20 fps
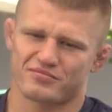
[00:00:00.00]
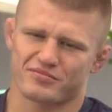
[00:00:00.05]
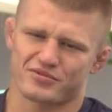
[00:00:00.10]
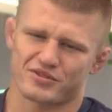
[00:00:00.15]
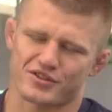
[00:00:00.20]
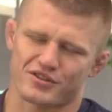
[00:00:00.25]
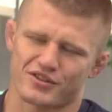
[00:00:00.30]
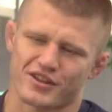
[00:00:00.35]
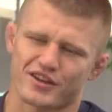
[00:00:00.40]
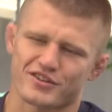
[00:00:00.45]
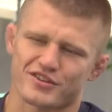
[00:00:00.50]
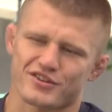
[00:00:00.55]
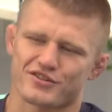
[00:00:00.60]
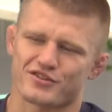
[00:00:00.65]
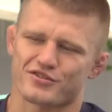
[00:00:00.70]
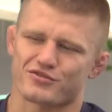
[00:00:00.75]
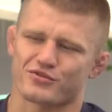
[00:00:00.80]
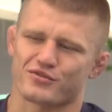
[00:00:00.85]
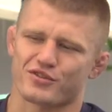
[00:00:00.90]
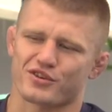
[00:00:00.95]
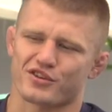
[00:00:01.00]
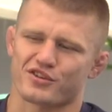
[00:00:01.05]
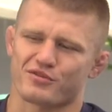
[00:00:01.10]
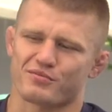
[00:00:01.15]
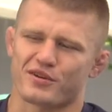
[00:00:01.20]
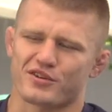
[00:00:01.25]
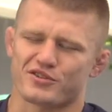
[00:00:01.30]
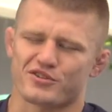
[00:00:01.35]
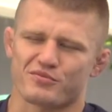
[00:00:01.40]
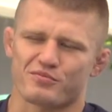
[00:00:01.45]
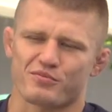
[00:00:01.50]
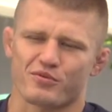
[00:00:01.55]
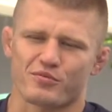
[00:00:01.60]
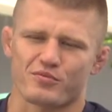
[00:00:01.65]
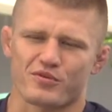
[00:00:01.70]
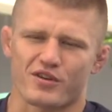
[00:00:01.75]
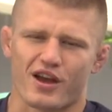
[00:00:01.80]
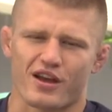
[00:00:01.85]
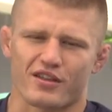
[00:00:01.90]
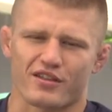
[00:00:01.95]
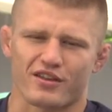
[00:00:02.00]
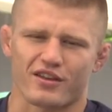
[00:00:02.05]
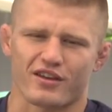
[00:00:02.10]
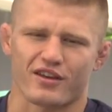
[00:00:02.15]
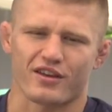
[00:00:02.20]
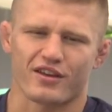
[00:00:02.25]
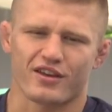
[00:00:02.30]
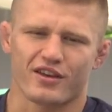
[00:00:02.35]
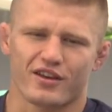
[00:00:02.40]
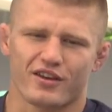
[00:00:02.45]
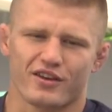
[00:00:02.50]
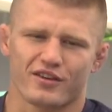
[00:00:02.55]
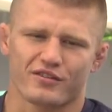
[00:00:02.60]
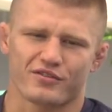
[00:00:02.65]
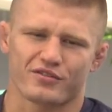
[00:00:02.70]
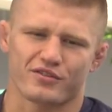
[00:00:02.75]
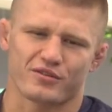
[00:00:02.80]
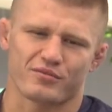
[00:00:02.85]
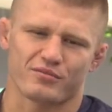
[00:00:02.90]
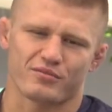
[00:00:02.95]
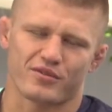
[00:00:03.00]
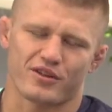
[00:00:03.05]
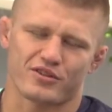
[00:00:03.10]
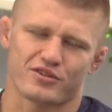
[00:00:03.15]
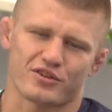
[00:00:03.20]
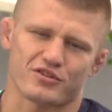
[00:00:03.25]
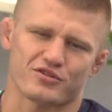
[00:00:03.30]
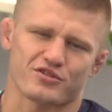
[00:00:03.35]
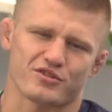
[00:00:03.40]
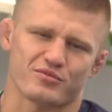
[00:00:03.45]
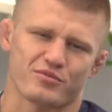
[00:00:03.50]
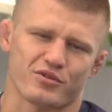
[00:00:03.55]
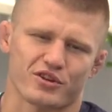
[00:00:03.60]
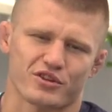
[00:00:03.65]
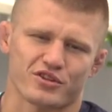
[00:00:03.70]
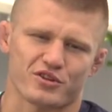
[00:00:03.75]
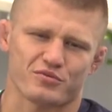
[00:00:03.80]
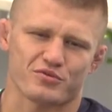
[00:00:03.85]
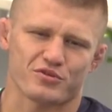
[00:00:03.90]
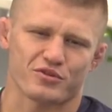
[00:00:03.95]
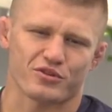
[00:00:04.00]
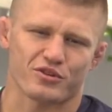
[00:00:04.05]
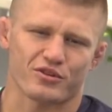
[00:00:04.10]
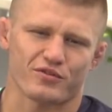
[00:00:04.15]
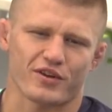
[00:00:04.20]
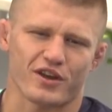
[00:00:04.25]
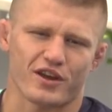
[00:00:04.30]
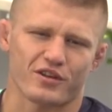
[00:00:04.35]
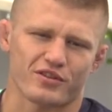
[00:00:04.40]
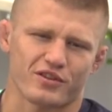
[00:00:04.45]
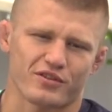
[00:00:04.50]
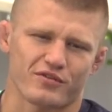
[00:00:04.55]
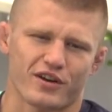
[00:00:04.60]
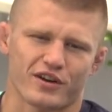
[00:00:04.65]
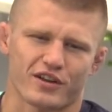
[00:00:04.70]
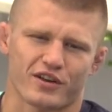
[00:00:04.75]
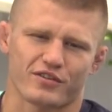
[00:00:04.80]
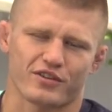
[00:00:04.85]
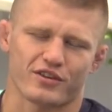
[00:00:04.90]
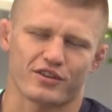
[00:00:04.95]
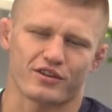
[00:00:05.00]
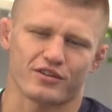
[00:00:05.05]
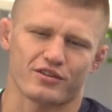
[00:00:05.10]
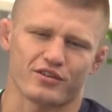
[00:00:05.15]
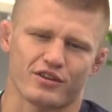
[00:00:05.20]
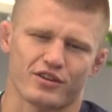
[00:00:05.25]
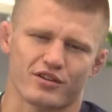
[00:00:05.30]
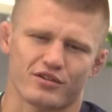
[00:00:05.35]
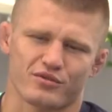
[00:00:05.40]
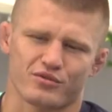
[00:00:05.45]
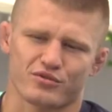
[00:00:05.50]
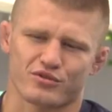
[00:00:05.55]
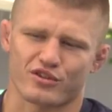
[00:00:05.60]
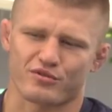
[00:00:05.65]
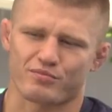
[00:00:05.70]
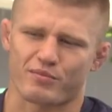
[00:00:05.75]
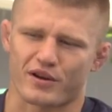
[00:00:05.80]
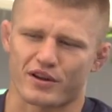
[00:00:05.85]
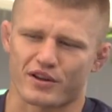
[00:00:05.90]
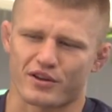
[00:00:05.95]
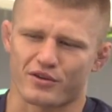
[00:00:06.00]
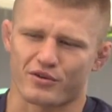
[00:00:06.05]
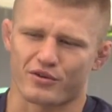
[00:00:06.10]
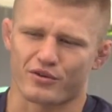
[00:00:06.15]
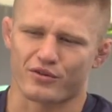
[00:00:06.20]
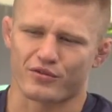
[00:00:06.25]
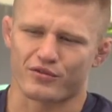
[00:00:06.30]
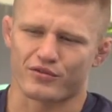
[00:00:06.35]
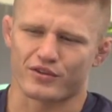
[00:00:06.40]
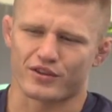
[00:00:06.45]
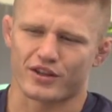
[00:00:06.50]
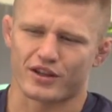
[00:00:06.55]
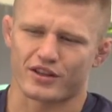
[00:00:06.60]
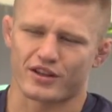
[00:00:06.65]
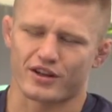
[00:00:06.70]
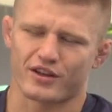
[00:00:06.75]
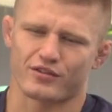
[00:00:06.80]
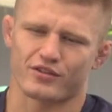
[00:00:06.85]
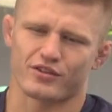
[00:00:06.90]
się zdarza, że człowiek jest bardziej poobijany w tym najcięższym okresie przygotowania tej walki, wtedy kiedy jest dużo sparingów i tak dalej,